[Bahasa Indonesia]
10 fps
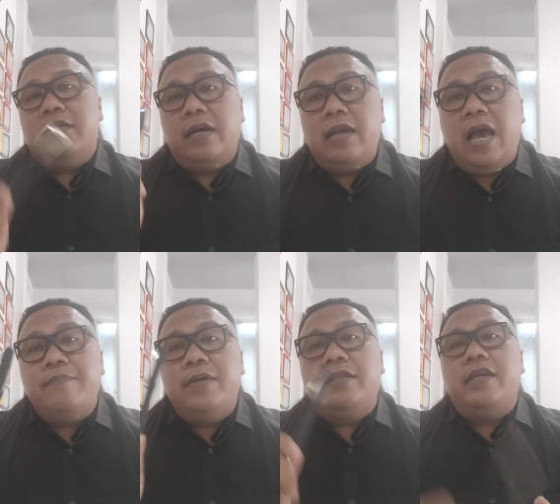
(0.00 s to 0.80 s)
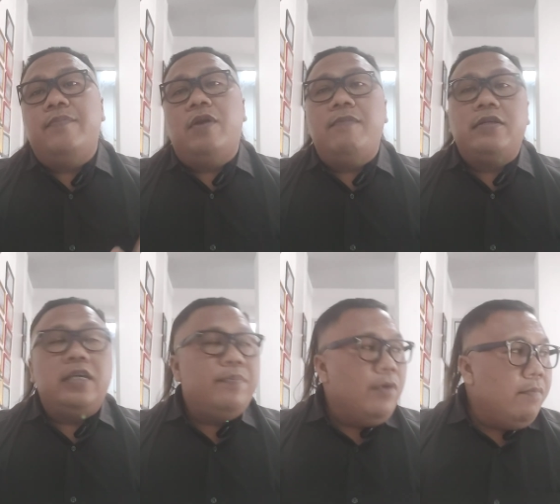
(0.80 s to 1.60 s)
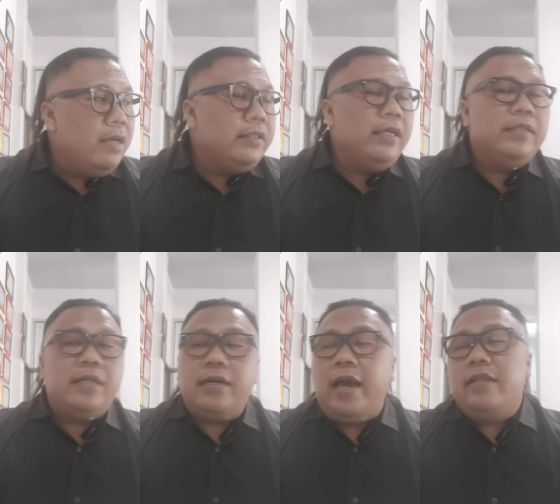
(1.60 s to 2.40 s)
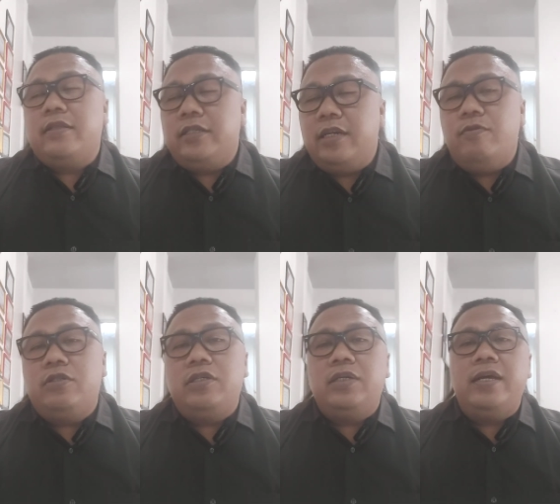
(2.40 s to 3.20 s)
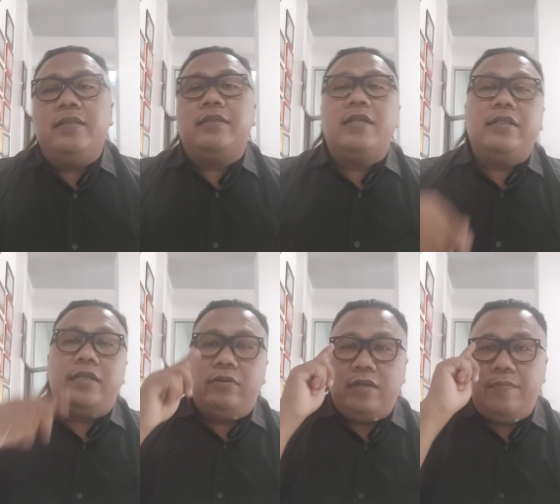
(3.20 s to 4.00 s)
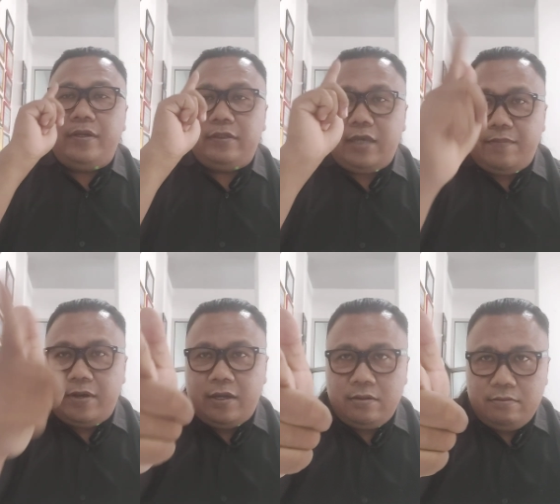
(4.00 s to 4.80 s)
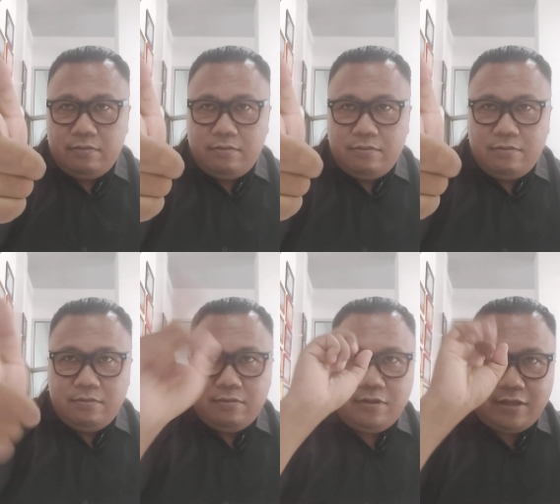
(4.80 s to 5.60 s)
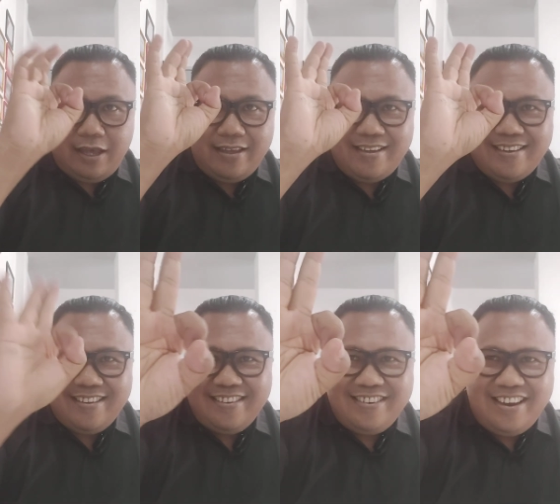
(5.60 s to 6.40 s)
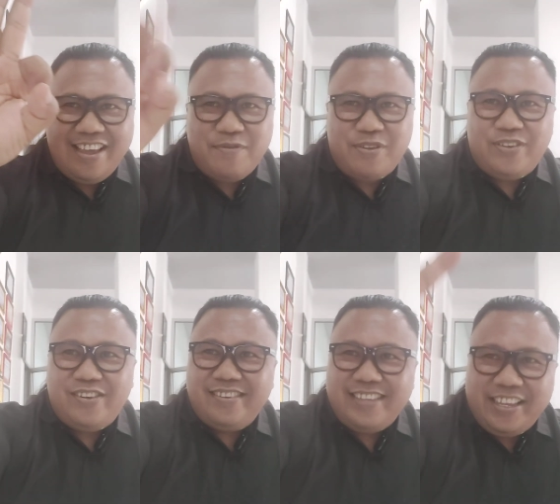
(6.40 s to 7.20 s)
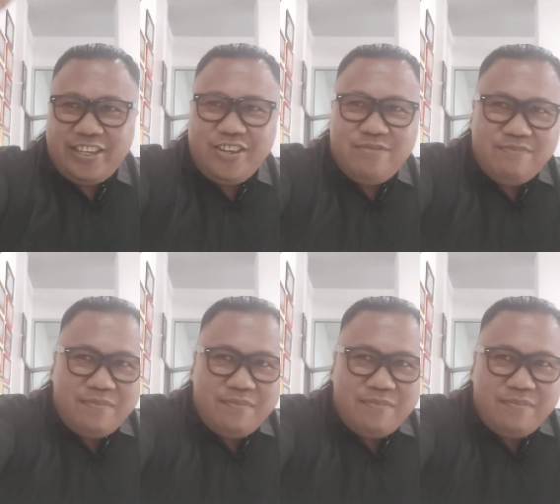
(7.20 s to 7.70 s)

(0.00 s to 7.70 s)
Saya akan update informasi-informasi terkait distribusi unit dan tentunya bersama saya Daya Motor. Thank you,